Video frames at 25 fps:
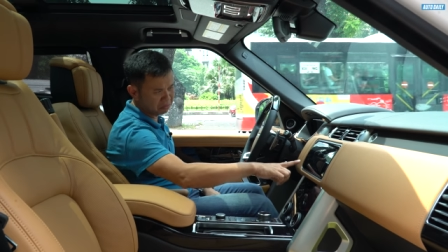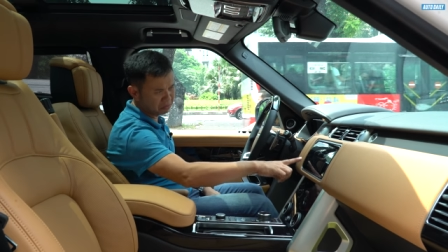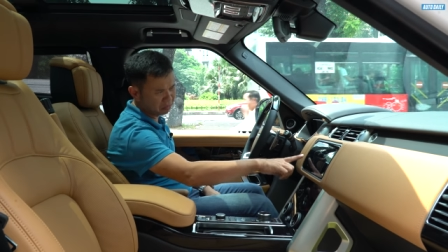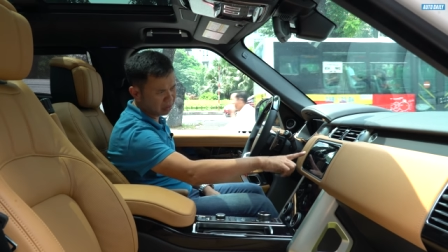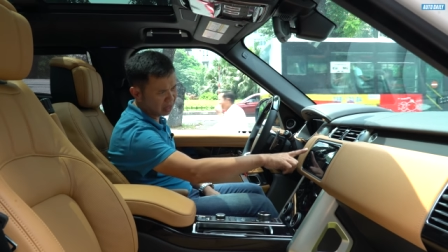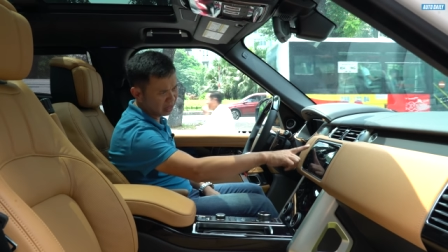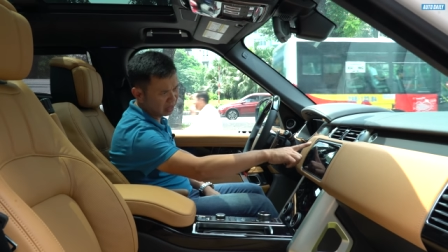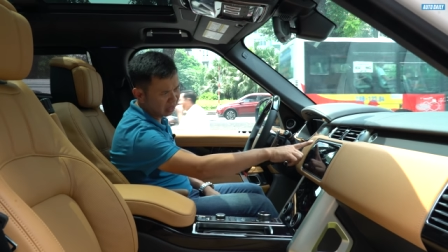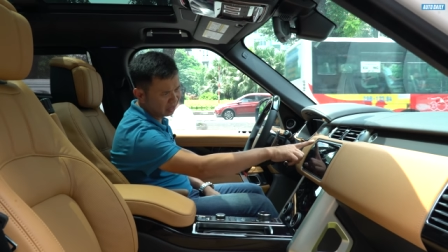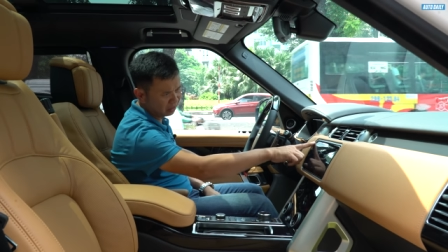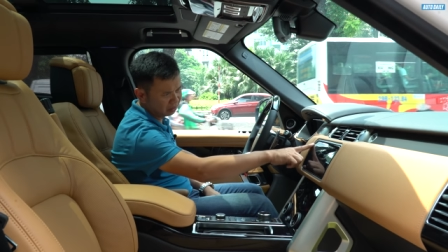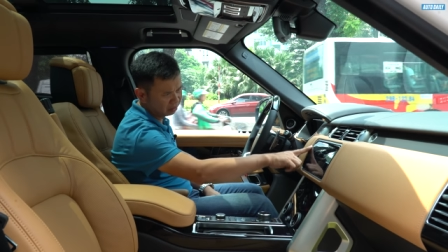
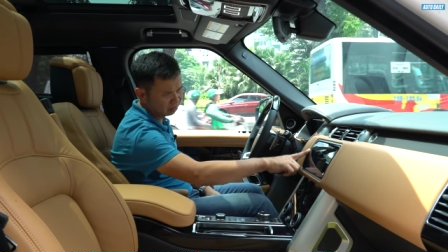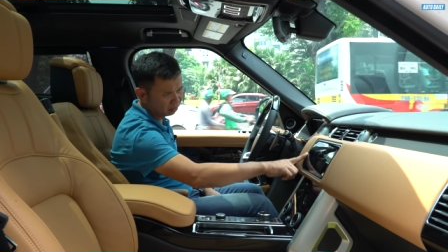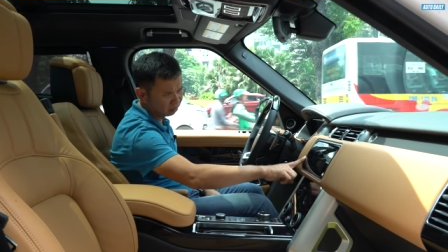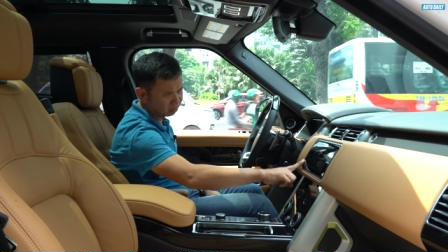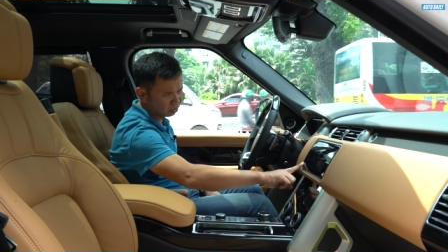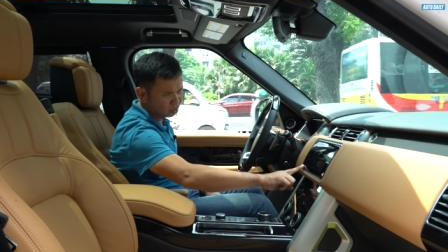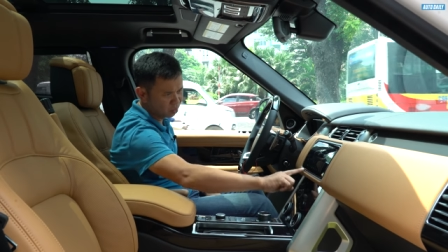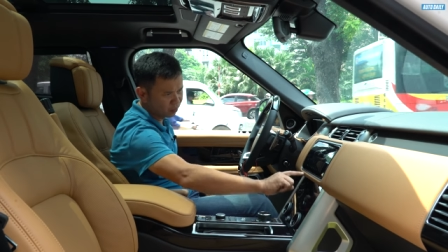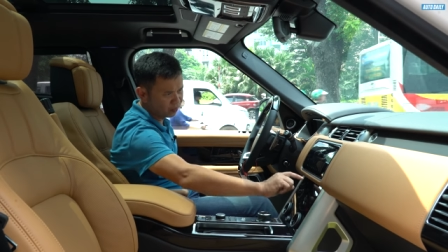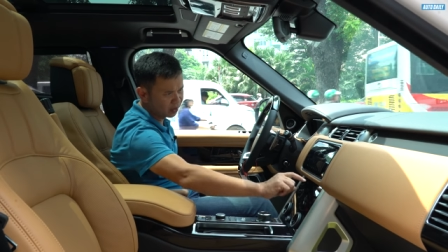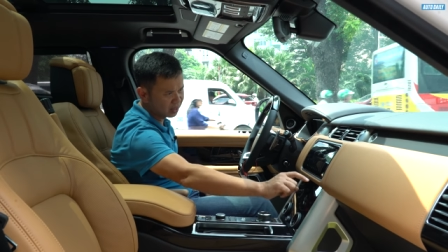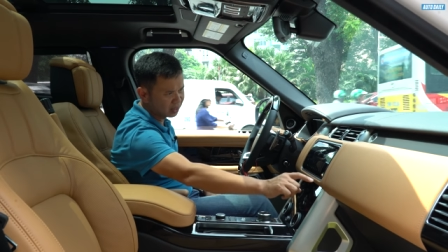Màn hình
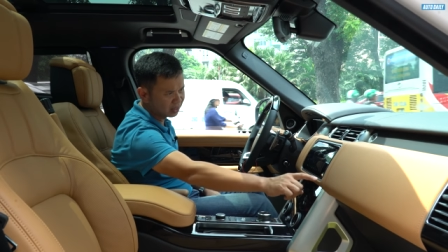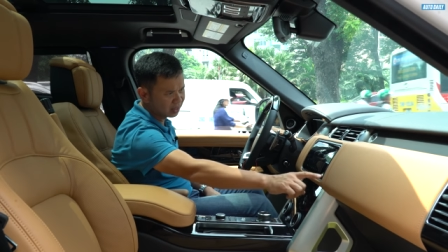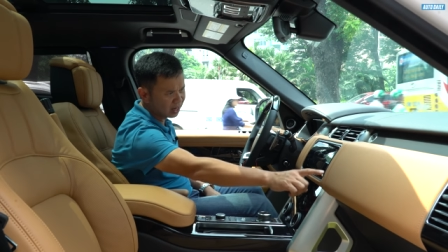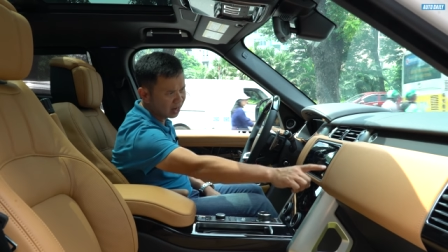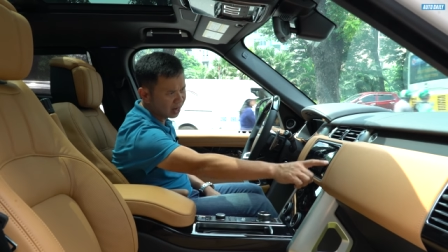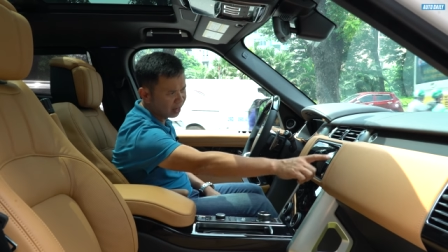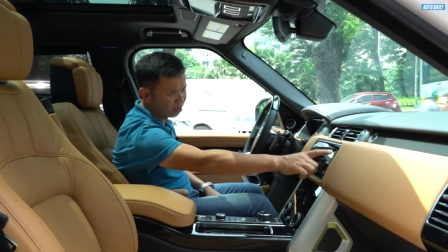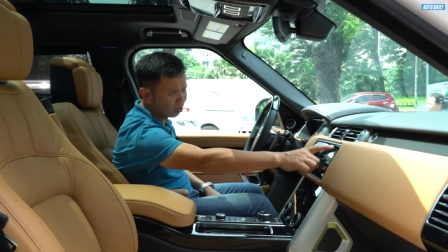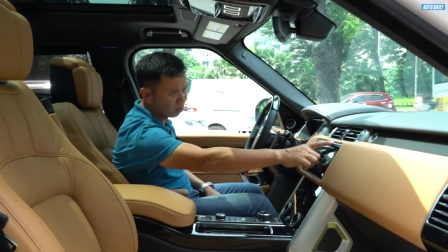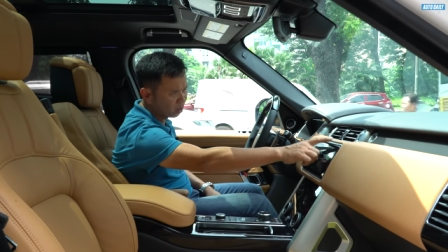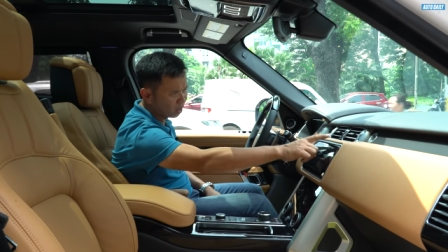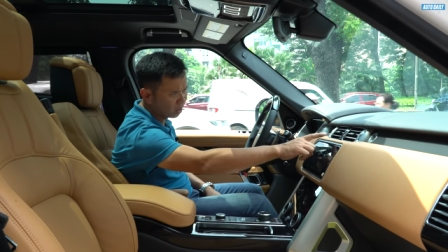độ phân
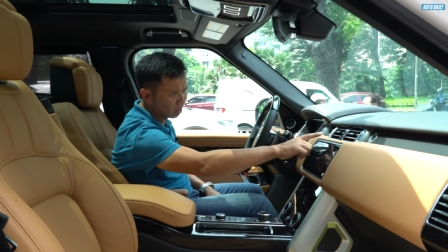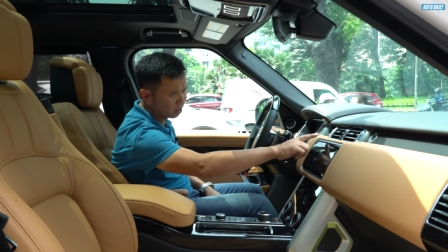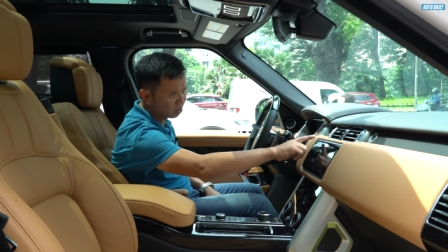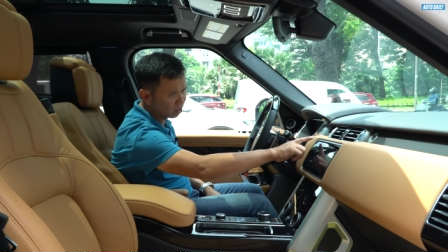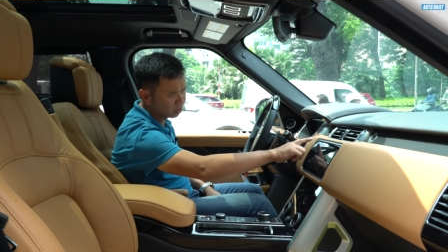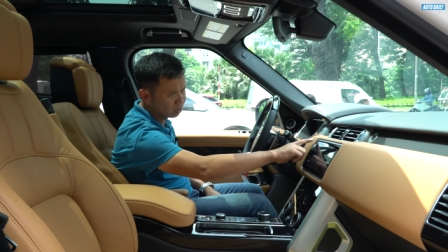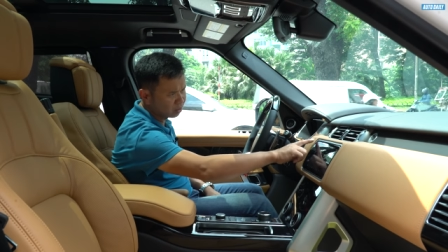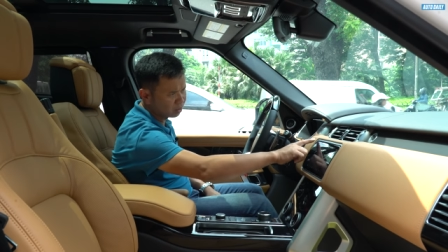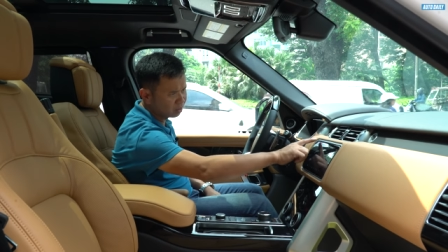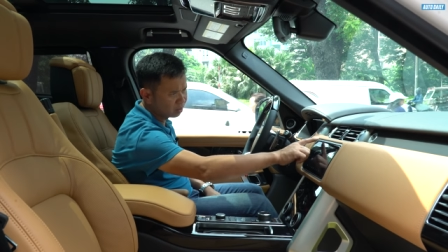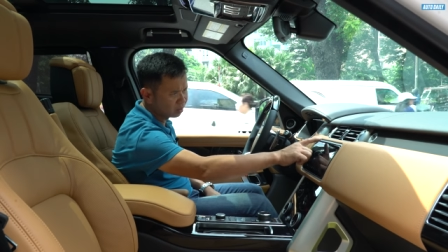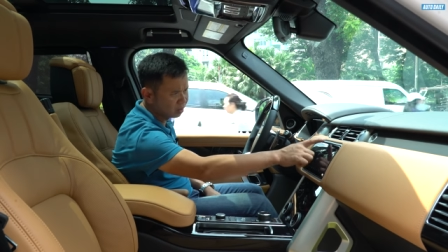giải
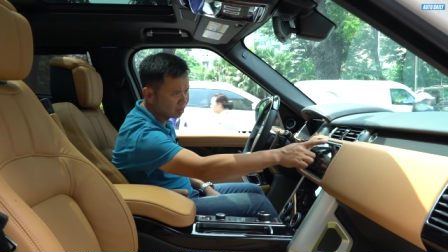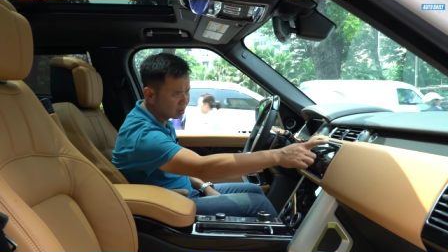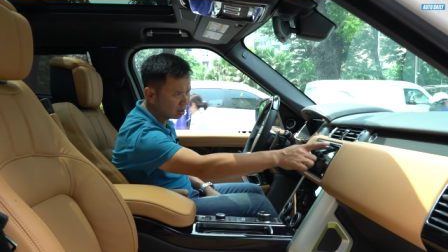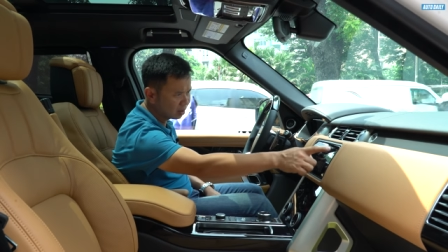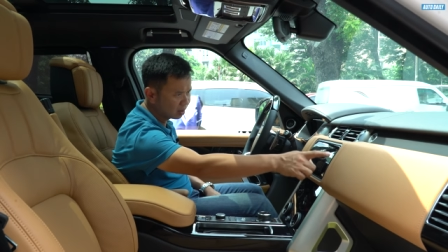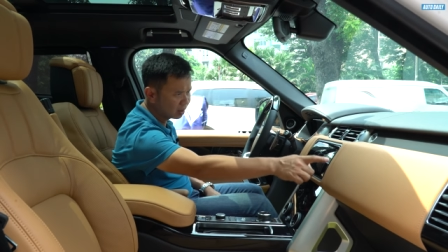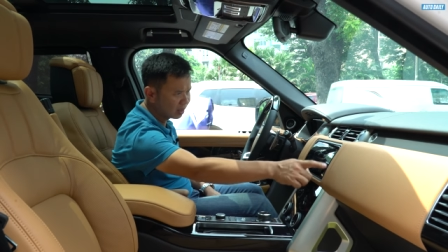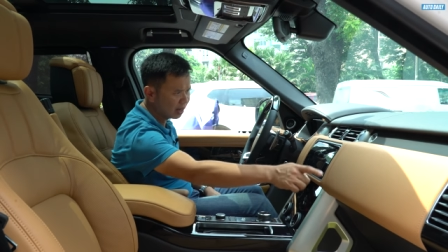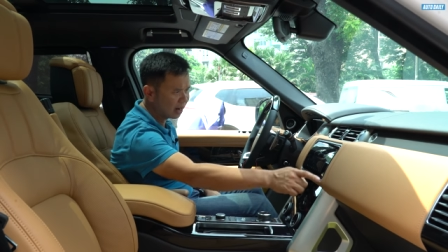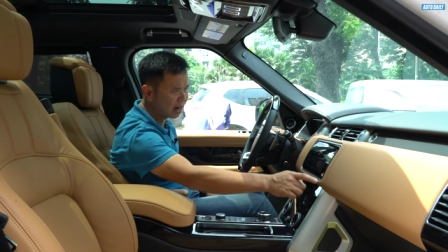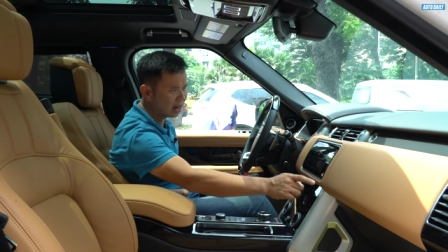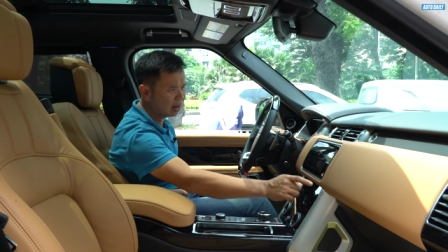rất
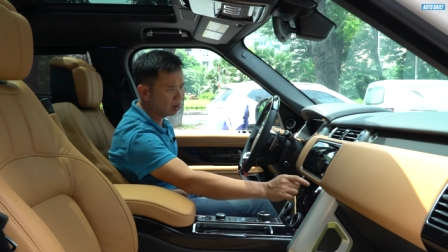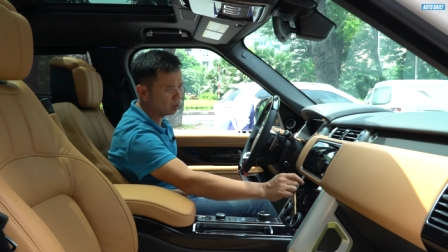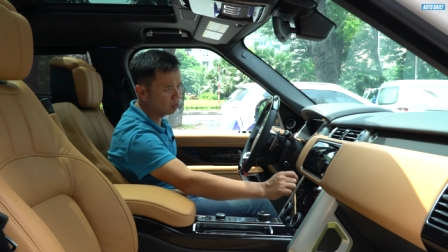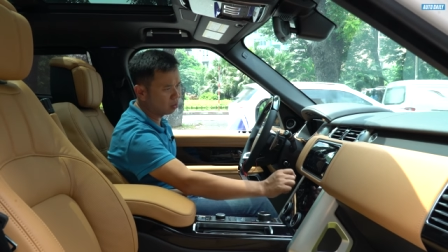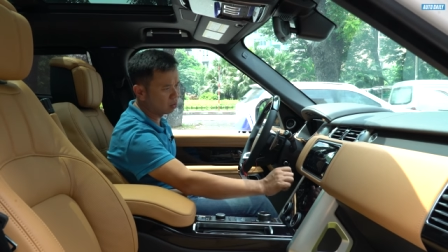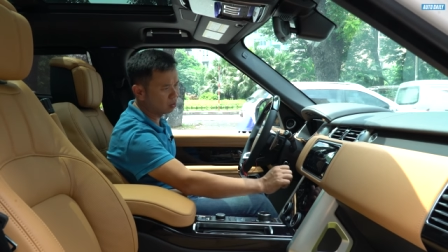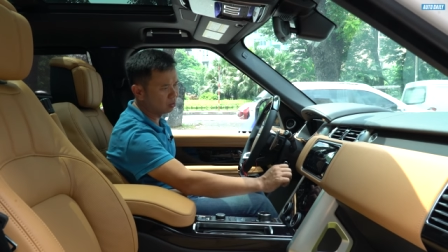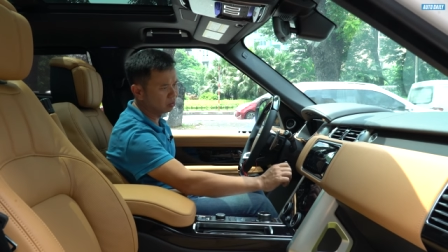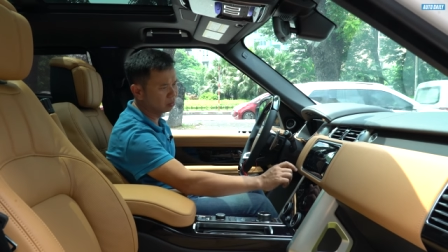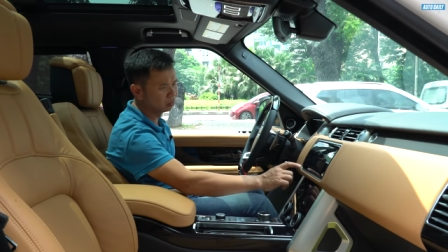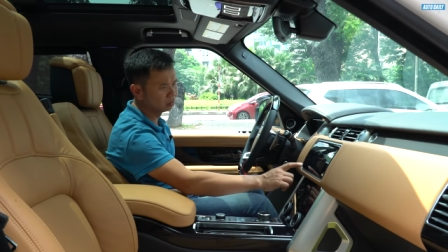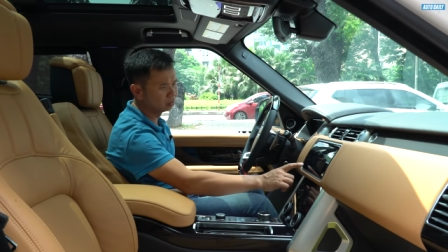
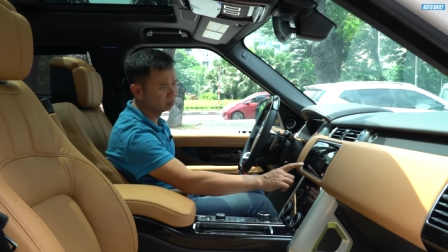cao